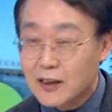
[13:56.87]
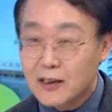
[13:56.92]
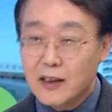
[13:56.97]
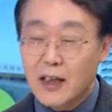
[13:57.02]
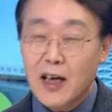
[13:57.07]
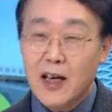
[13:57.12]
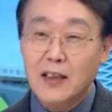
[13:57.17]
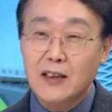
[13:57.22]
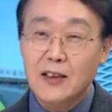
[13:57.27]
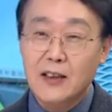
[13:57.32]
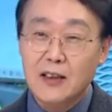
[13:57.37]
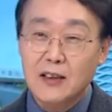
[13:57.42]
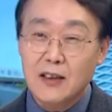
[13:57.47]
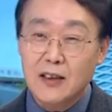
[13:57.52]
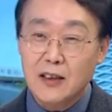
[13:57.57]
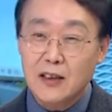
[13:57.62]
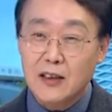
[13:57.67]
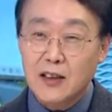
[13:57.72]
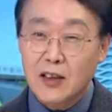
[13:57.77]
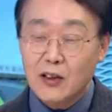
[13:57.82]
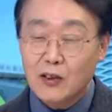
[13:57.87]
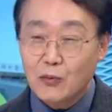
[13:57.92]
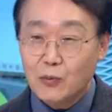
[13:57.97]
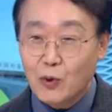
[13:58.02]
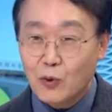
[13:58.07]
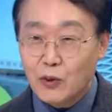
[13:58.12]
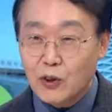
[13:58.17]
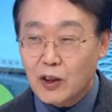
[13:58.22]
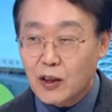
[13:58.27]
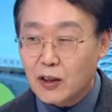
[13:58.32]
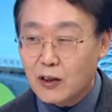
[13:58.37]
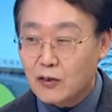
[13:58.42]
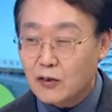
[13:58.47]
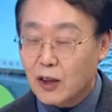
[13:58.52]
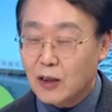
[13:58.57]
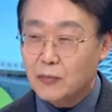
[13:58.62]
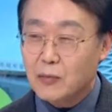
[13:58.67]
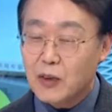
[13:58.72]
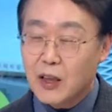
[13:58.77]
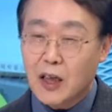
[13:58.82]
대학생들의 체험 농장 해도
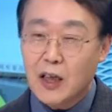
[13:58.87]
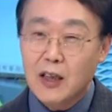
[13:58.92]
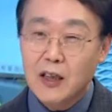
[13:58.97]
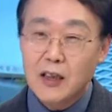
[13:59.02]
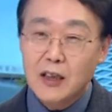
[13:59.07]
갑니다.